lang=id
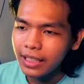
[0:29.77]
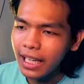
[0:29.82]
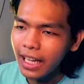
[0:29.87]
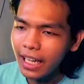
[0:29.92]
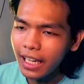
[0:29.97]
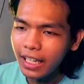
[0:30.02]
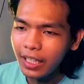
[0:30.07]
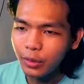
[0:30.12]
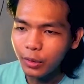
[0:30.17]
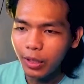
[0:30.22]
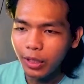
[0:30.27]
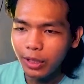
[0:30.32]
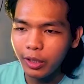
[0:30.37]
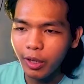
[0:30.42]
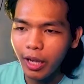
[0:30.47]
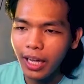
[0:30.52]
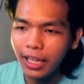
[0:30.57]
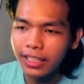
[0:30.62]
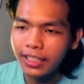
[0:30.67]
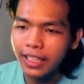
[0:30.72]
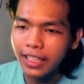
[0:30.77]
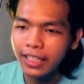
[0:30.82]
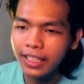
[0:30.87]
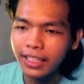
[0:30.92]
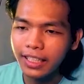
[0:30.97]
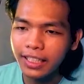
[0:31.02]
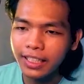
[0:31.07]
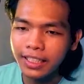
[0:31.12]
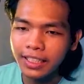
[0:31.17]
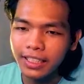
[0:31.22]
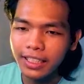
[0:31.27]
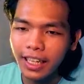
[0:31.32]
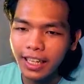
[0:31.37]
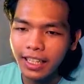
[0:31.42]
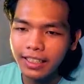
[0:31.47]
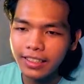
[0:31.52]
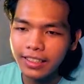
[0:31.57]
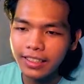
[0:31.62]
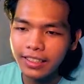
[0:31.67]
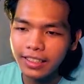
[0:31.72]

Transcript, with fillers: Ya, suatu hari yang indah di